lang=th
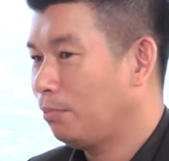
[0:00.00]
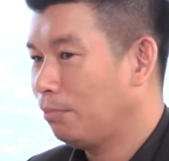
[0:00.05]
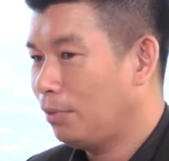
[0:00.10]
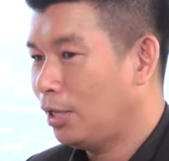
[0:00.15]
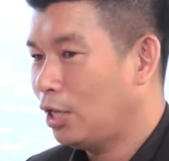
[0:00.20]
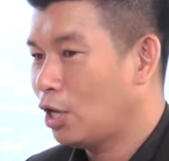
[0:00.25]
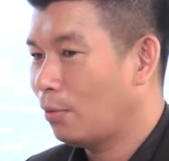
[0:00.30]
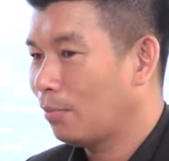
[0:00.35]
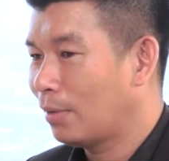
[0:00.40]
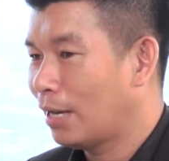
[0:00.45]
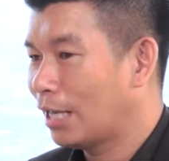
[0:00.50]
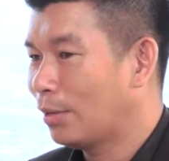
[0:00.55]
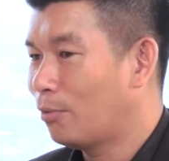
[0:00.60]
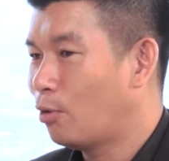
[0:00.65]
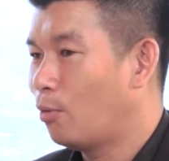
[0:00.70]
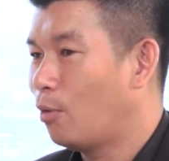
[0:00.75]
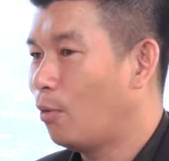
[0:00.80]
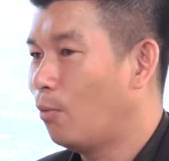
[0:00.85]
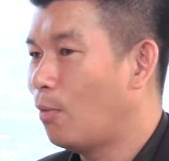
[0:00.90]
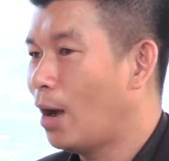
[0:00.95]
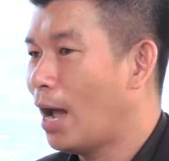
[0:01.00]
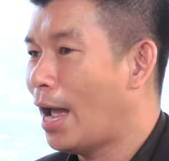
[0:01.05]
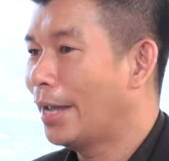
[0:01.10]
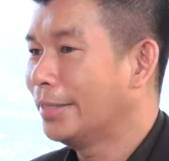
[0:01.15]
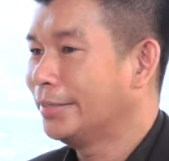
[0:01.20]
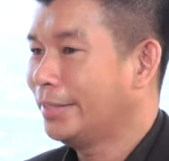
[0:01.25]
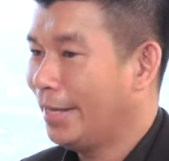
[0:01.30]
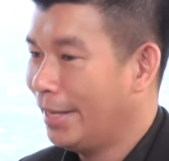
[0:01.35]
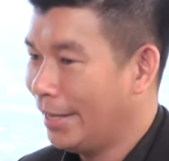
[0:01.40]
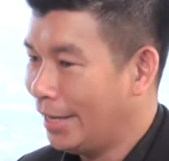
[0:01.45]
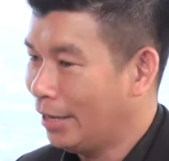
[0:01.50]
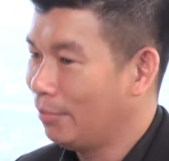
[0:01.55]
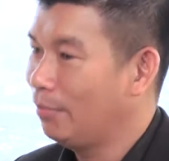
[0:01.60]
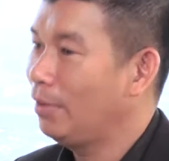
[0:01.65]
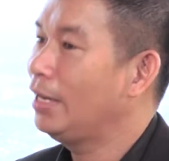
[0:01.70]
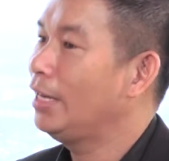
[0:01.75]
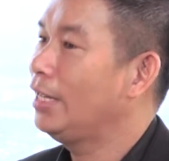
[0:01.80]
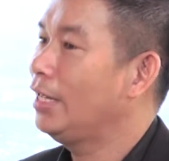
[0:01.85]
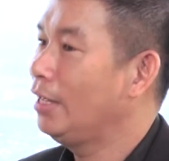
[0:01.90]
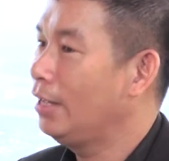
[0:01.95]
พี่ย่อมกำลังจะบอกผมว่าเศรษฐกิจ
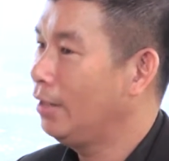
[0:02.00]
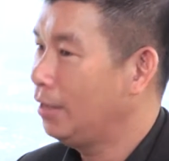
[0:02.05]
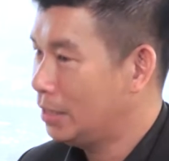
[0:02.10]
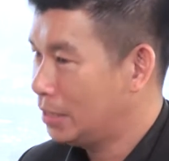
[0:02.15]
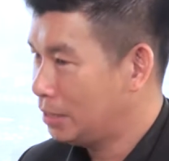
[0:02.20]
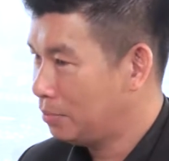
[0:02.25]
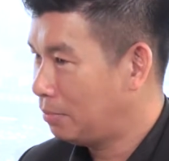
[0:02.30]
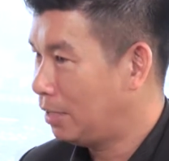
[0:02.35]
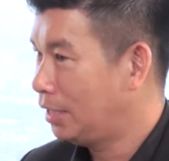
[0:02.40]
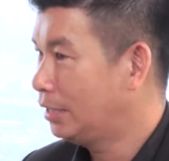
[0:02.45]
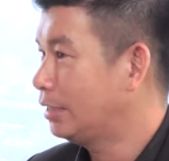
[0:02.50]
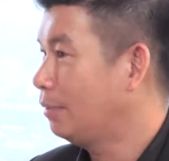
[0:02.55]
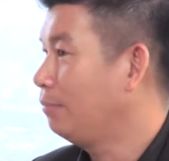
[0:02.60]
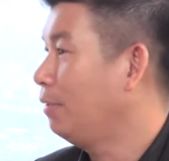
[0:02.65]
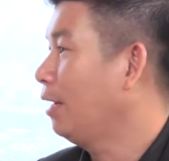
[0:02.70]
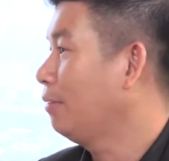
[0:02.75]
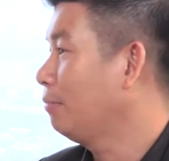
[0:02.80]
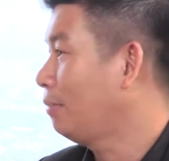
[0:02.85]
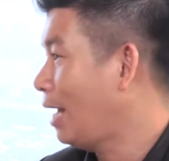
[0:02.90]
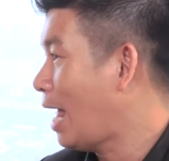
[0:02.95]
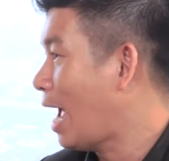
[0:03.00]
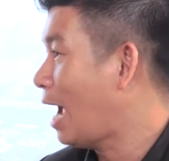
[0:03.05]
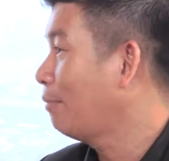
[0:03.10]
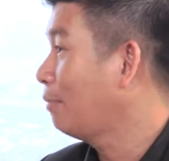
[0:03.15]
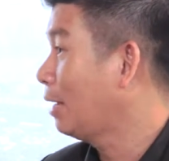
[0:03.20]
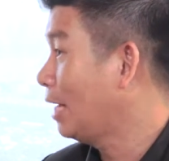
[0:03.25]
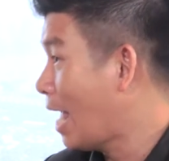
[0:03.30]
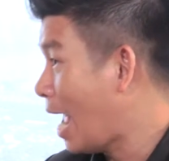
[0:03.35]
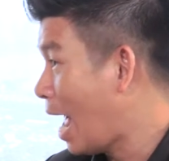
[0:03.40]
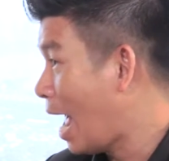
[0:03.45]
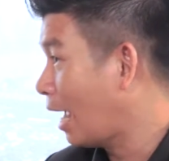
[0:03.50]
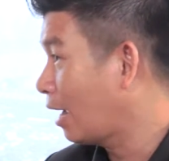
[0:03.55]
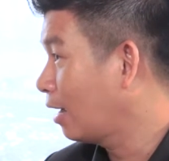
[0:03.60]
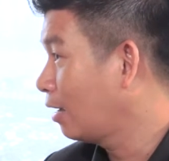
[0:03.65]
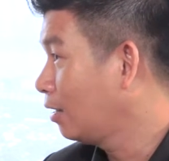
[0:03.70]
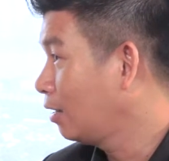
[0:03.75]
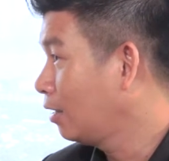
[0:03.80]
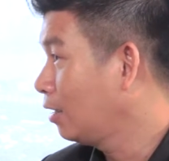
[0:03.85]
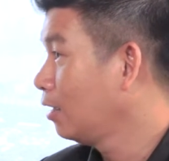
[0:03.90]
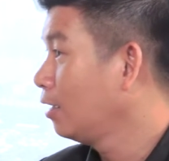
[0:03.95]
ไม่ดีมันสำเร็จไม่ได้มันยาก
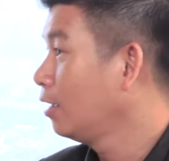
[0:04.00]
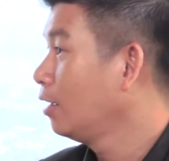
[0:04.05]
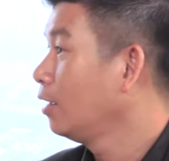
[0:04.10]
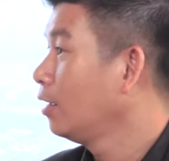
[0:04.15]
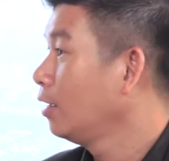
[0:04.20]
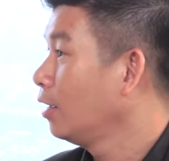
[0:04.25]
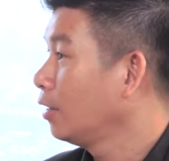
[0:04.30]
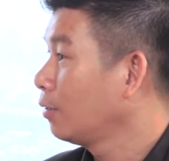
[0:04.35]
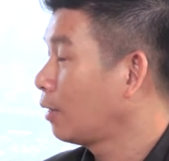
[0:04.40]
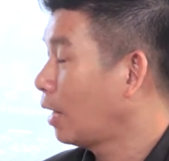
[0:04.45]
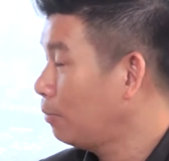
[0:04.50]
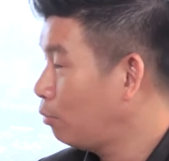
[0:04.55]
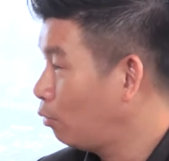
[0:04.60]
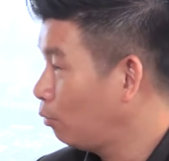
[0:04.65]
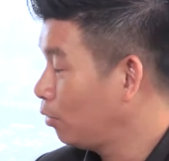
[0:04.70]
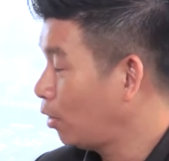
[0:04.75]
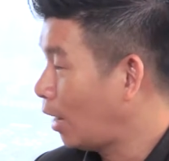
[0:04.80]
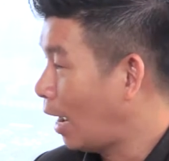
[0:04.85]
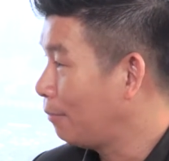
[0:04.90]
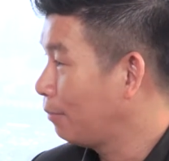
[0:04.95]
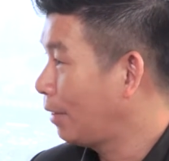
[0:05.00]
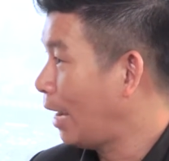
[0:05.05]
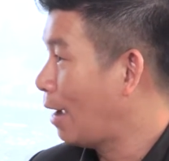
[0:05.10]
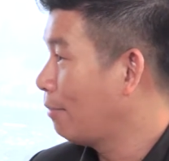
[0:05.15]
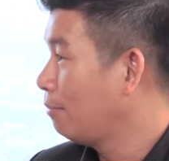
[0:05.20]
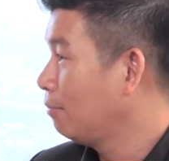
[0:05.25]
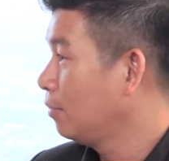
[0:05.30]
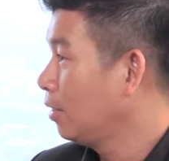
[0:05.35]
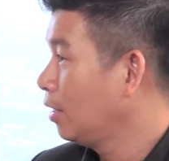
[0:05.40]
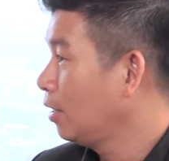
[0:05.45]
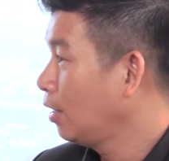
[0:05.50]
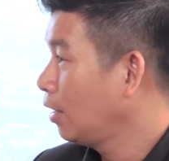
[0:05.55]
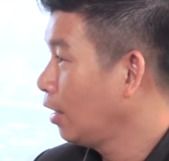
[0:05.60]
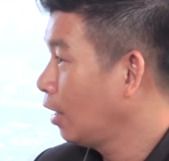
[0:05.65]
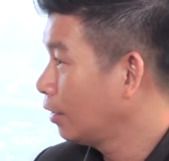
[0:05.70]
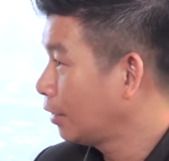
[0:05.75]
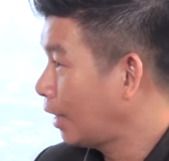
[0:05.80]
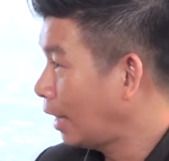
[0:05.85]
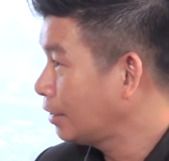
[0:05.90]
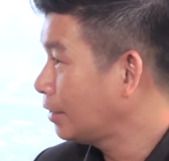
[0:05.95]
ใช่ค่ะงั้นผมถามกลับ
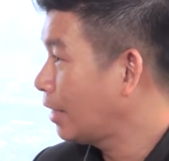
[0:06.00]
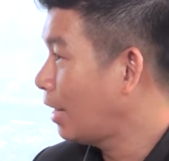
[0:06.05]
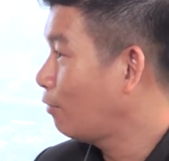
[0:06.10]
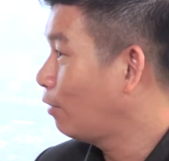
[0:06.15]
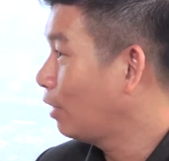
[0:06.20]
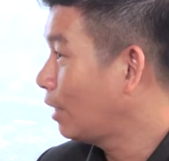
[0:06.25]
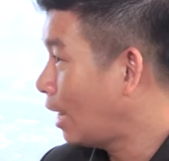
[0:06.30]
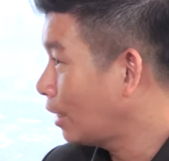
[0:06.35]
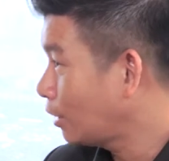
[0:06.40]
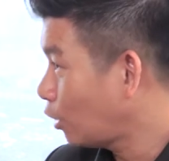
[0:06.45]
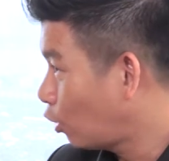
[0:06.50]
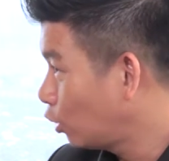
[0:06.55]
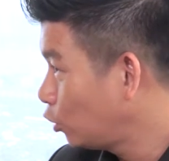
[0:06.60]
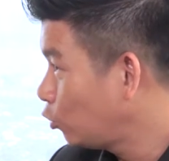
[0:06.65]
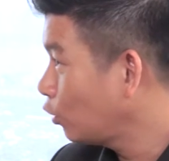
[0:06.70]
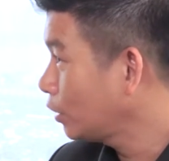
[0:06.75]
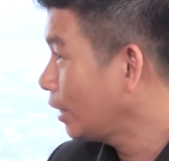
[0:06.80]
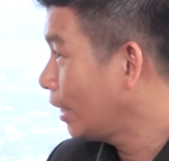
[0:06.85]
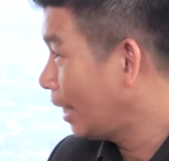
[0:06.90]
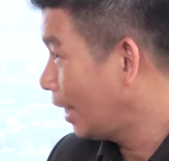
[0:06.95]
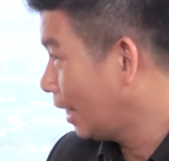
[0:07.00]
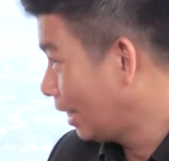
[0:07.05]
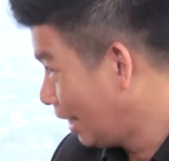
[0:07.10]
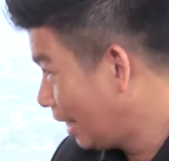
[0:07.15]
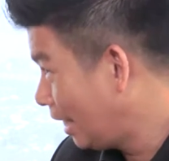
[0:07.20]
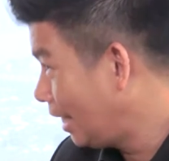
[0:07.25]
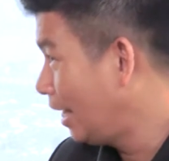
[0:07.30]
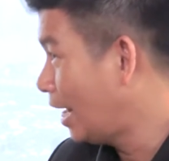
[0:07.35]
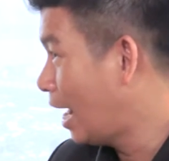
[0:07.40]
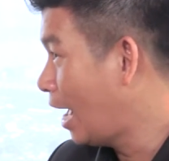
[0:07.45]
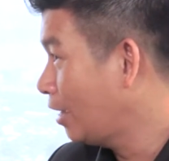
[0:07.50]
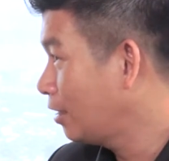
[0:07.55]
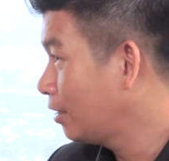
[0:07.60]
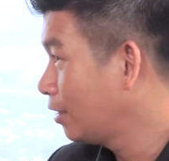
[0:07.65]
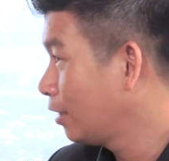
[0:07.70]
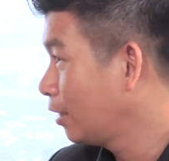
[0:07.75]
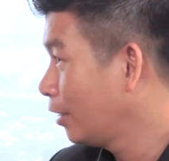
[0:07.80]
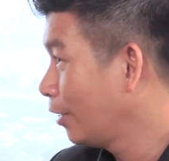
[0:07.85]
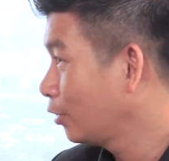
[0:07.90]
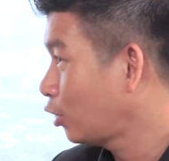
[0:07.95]
งั้นแสดงว่าถ้าตอนช่วงเศรษฐกิจดีนะ
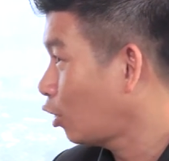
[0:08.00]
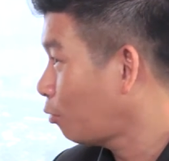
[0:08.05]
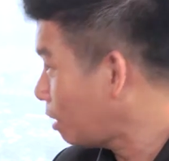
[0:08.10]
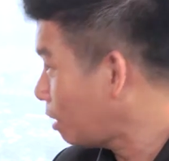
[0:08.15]
ต้อ